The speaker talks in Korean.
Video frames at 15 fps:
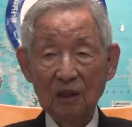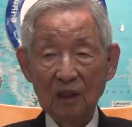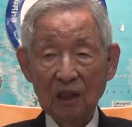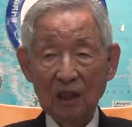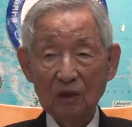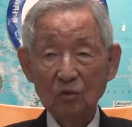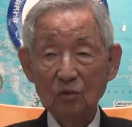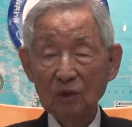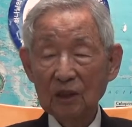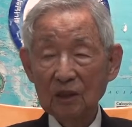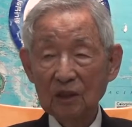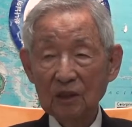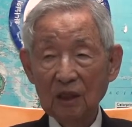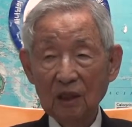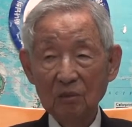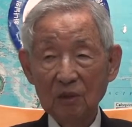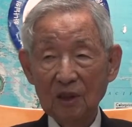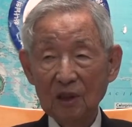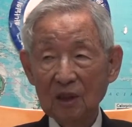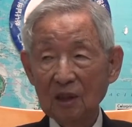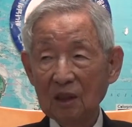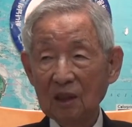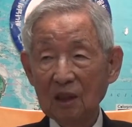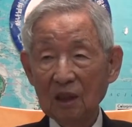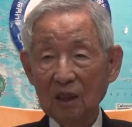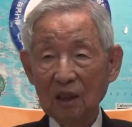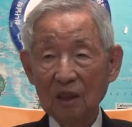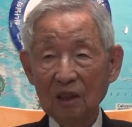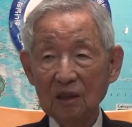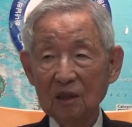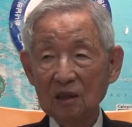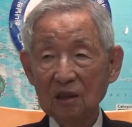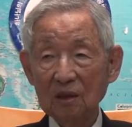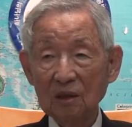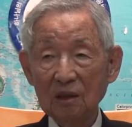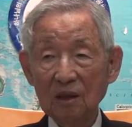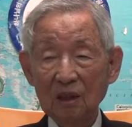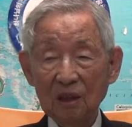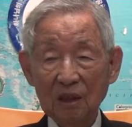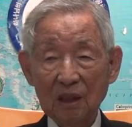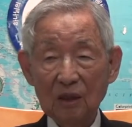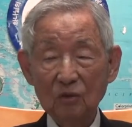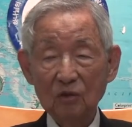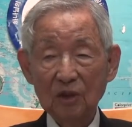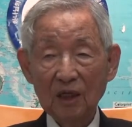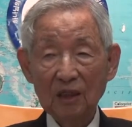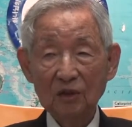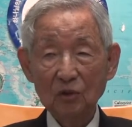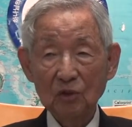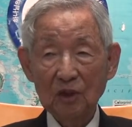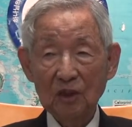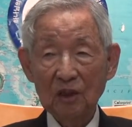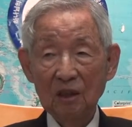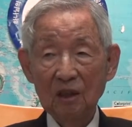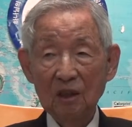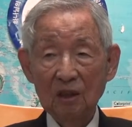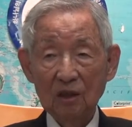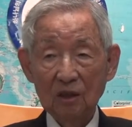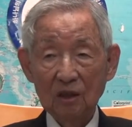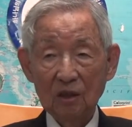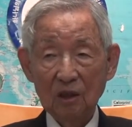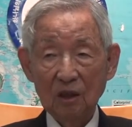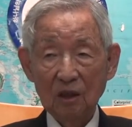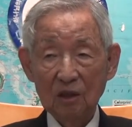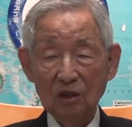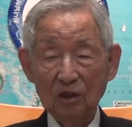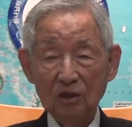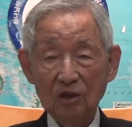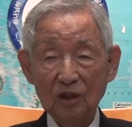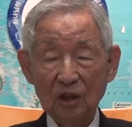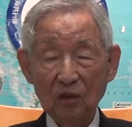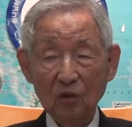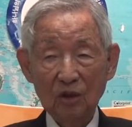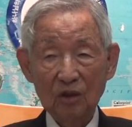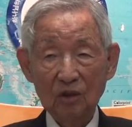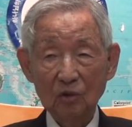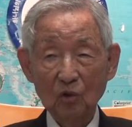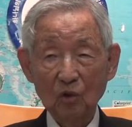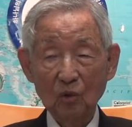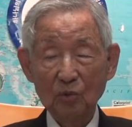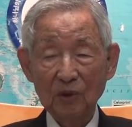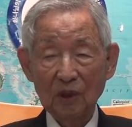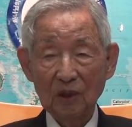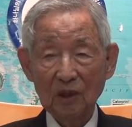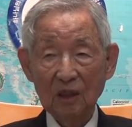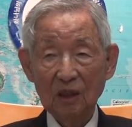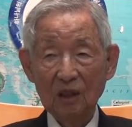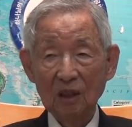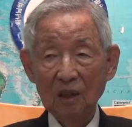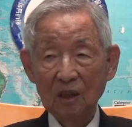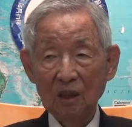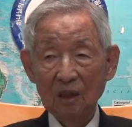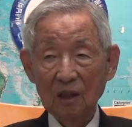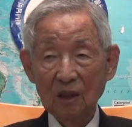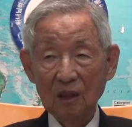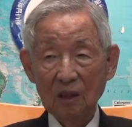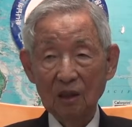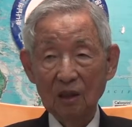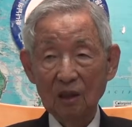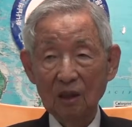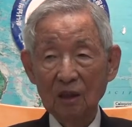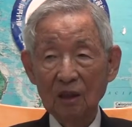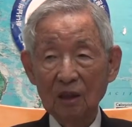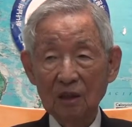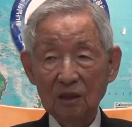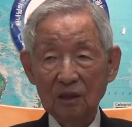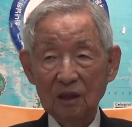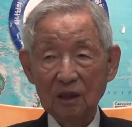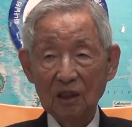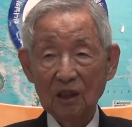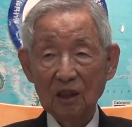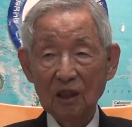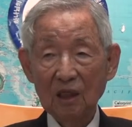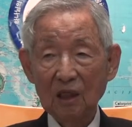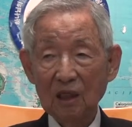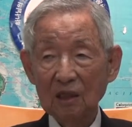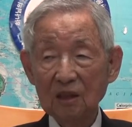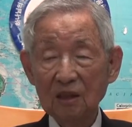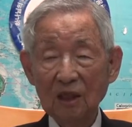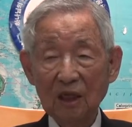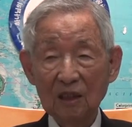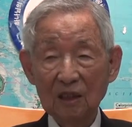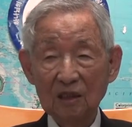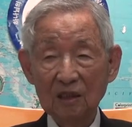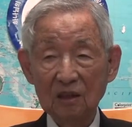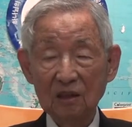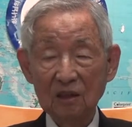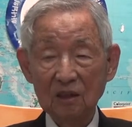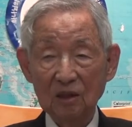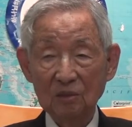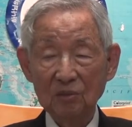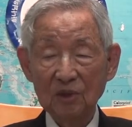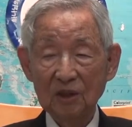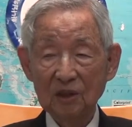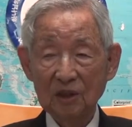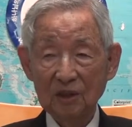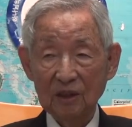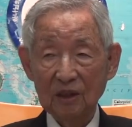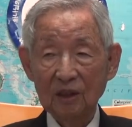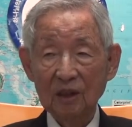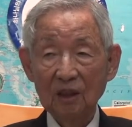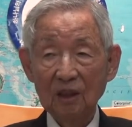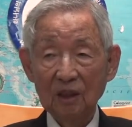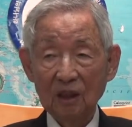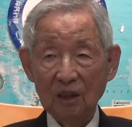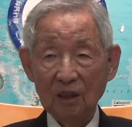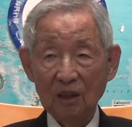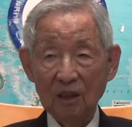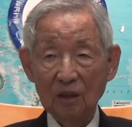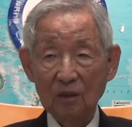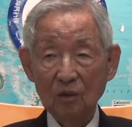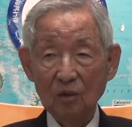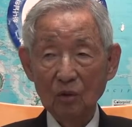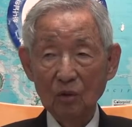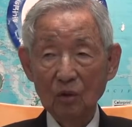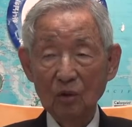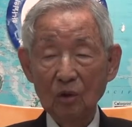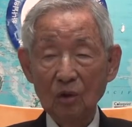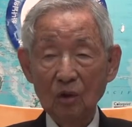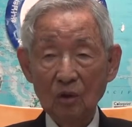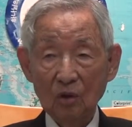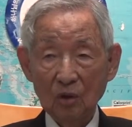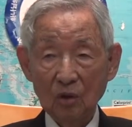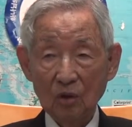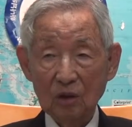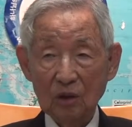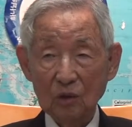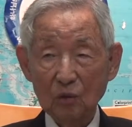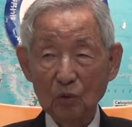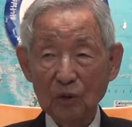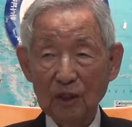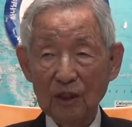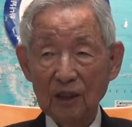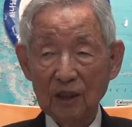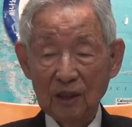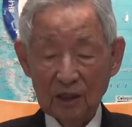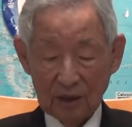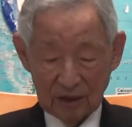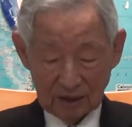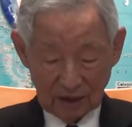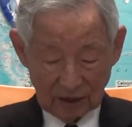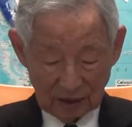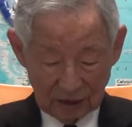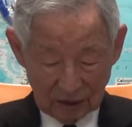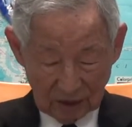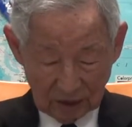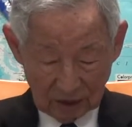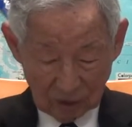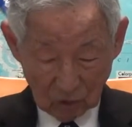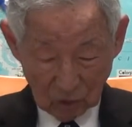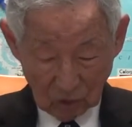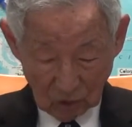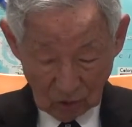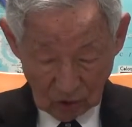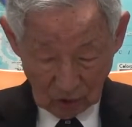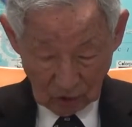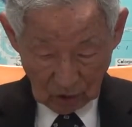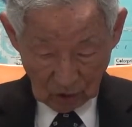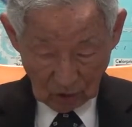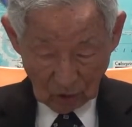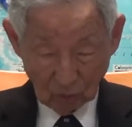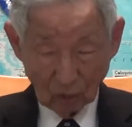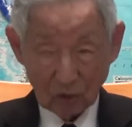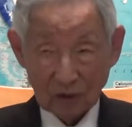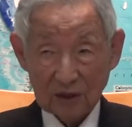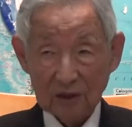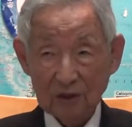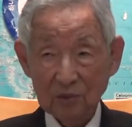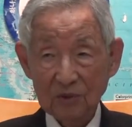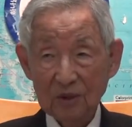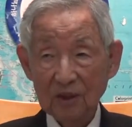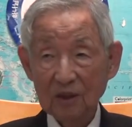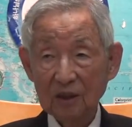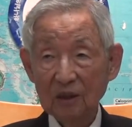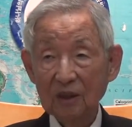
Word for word: 한국에는 아마 아, 이런 강그리게이셔널 어, 처치라고 하는 교파가 어, 제가 아는 한에서는 없는데 또그 어, 후에 생겼는지도 어, 모르겠습니다.